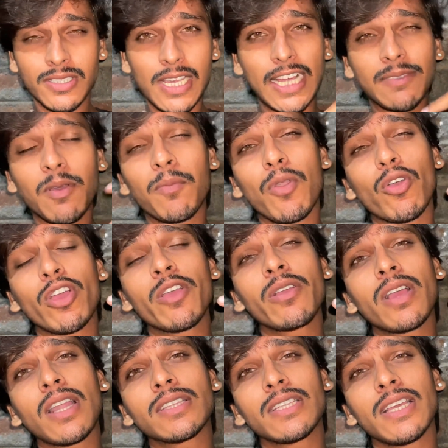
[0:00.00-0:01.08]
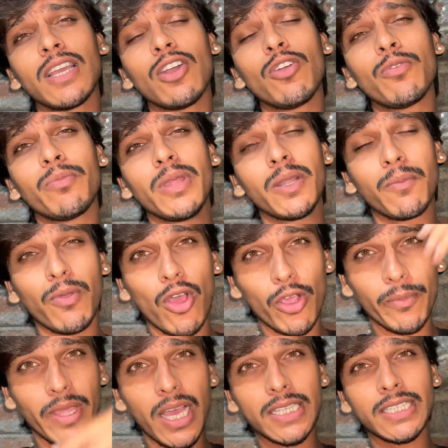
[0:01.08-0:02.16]
साथ में ब्लॉगिंग करते हैं और मेरे ब्लॉग
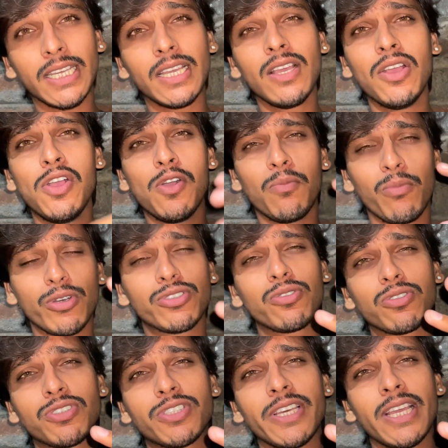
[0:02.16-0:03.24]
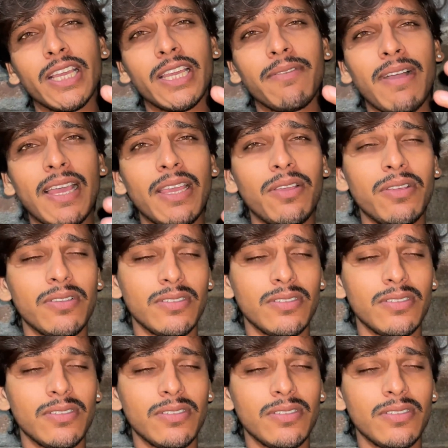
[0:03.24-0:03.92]
में आते हैं वो सोचते हैं कि भाई